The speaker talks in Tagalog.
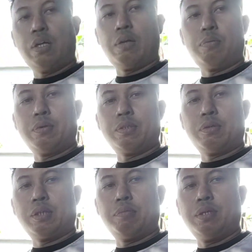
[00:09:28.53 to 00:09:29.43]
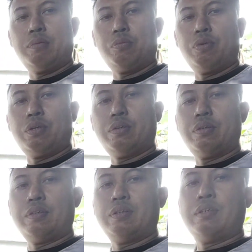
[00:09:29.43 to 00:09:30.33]
lugar ako kung sabihin yung pong ano.
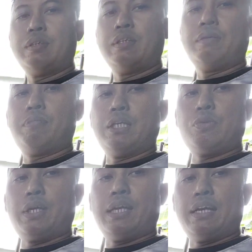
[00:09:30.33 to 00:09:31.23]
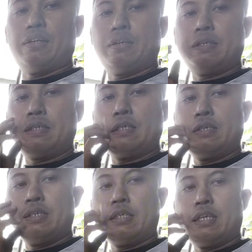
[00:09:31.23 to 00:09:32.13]
Valenzuela, ano?
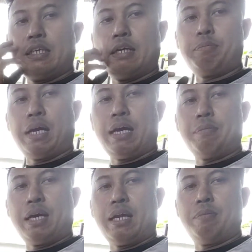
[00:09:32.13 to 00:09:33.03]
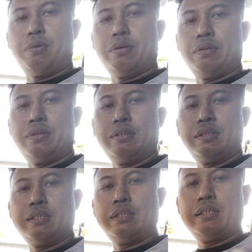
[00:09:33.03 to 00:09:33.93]
Valenzuela. Ayan, pang pangalan po?
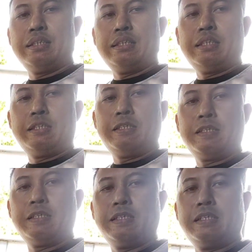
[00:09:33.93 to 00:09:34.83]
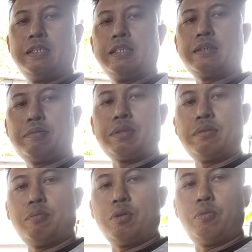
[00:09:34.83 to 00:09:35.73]
Kay,
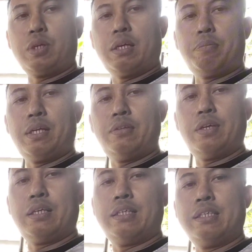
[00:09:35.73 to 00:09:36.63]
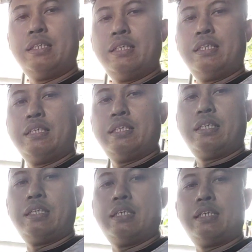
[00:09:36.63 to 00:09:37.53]
sir. Huwag na apelido, ah.
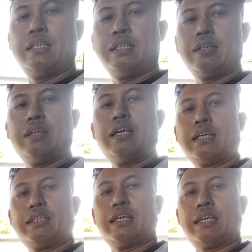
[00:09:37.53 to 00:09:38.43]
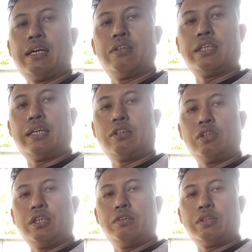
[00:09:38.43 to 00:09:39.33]
Carlo po. Ayan, kay Sir Carlo. Sir, ito
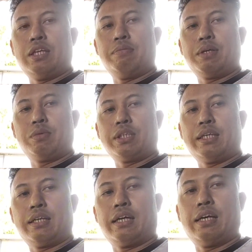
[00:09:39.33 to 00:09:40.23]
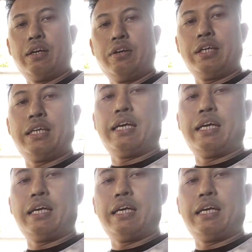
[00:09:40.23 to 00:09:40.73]
na yung deliver mo, sir. Uh, okay